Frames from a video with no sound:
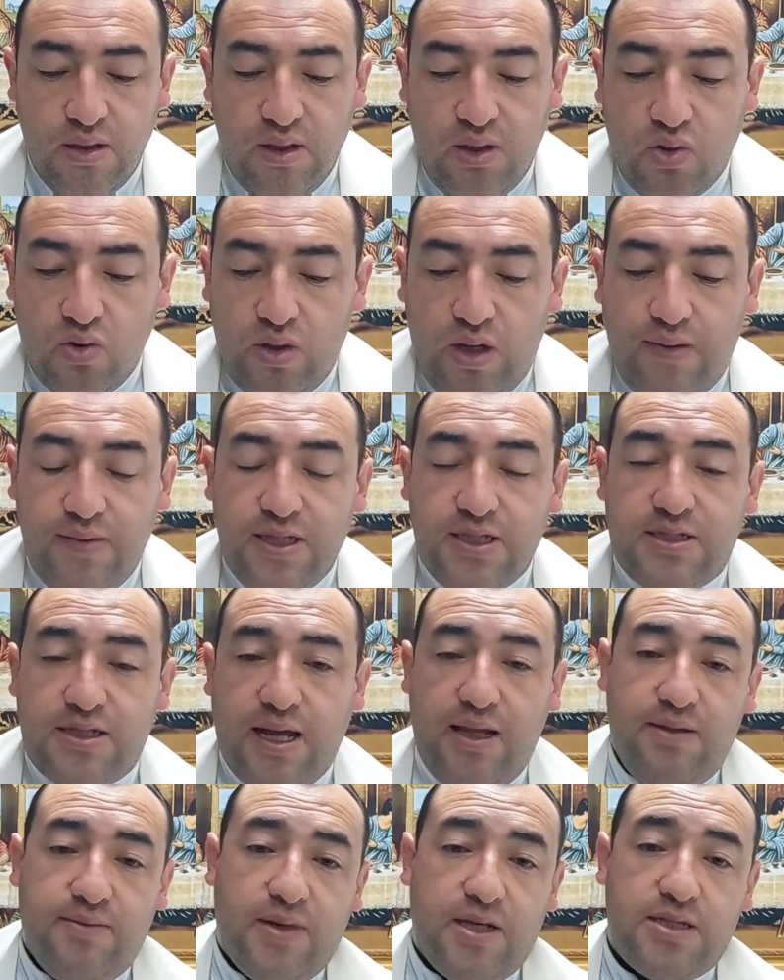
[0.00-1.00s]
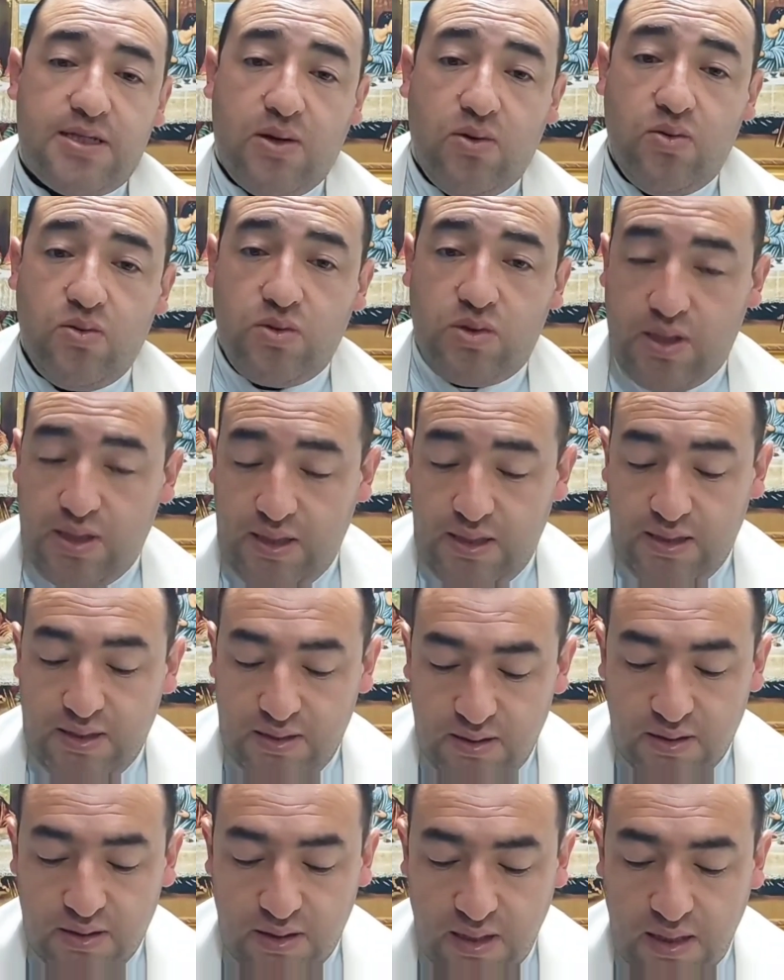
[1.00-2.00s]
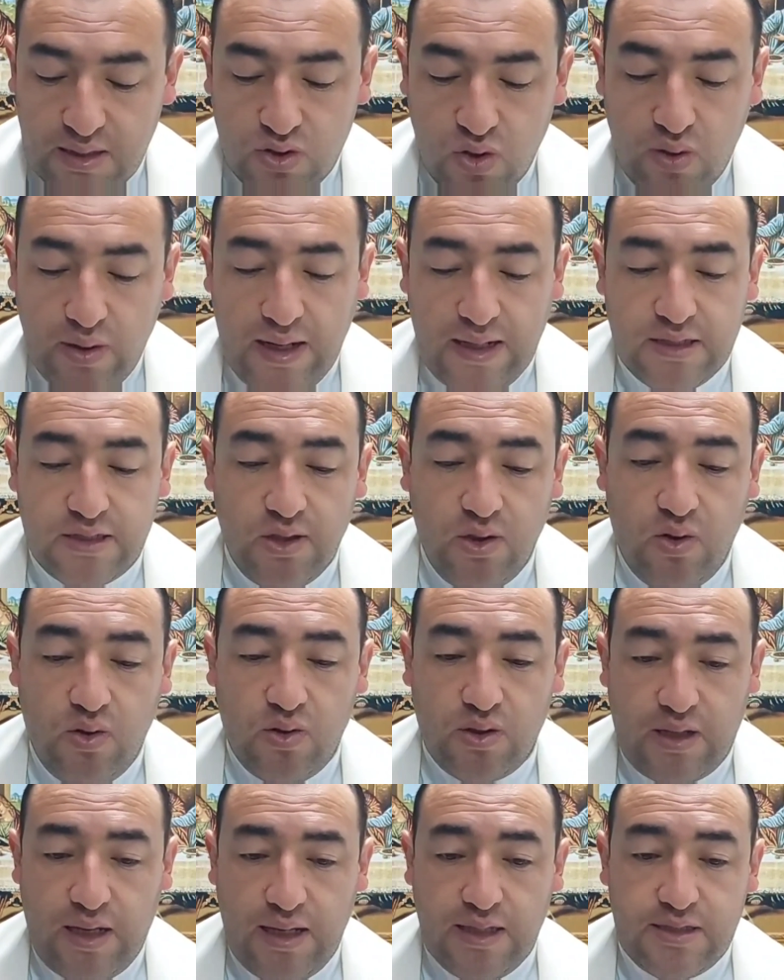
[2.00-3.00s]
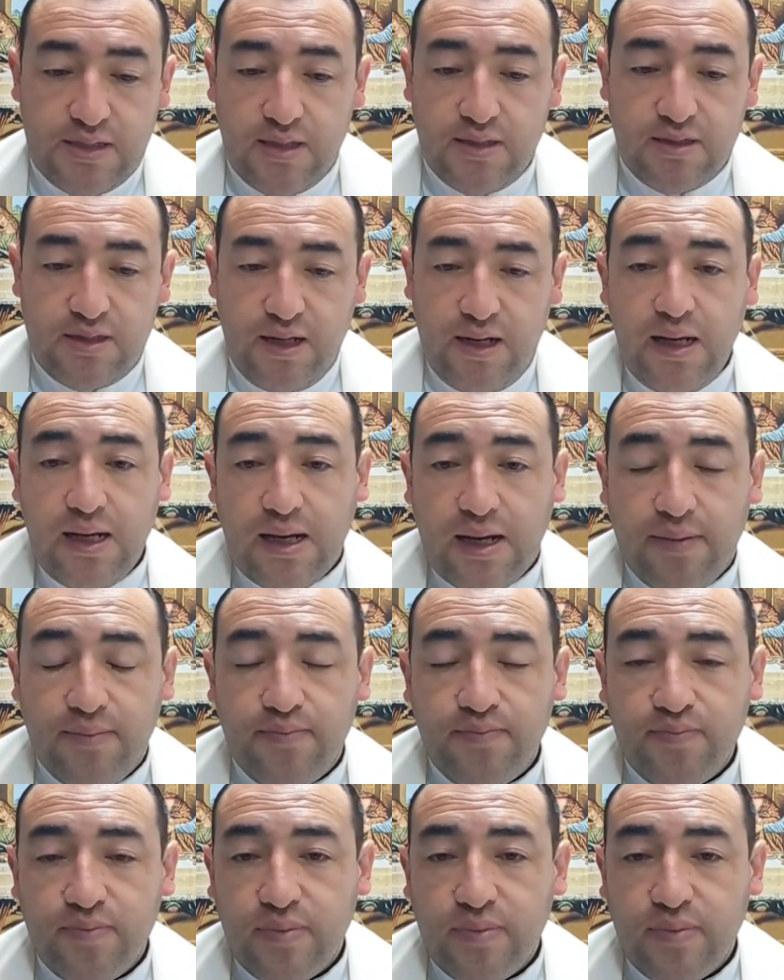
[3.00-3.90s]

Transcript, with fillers: Una amistad más aún que es donación, que es entrega.